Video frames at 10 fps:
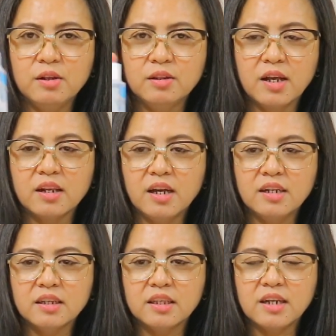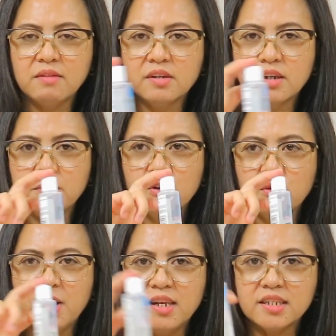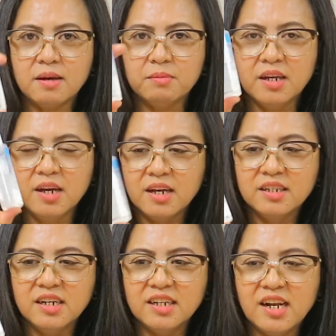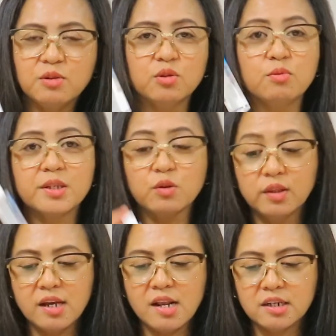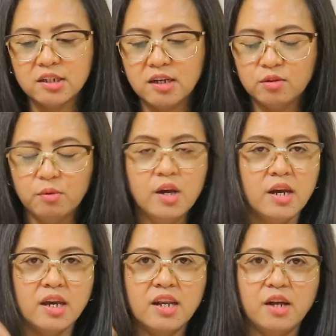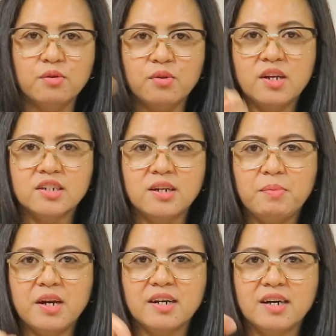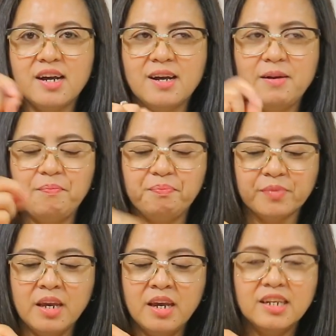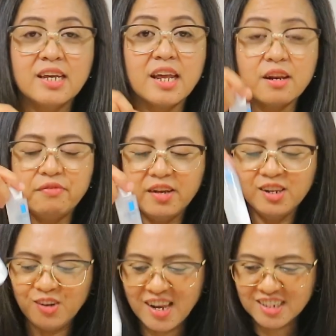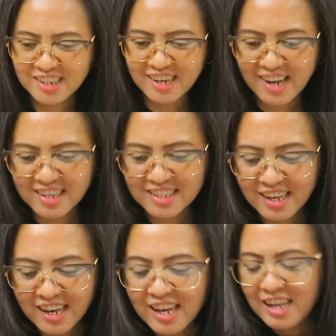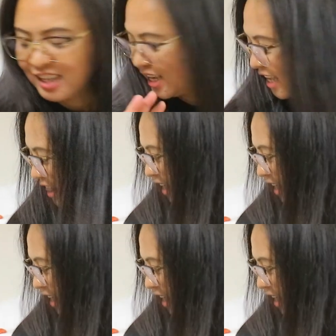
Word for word: nag, nagta-travel kami or malis kami, dinadala ko to mas konti lang siya. So, inaano ko lang siya parang uh, nire-refill ko lang siya guys. And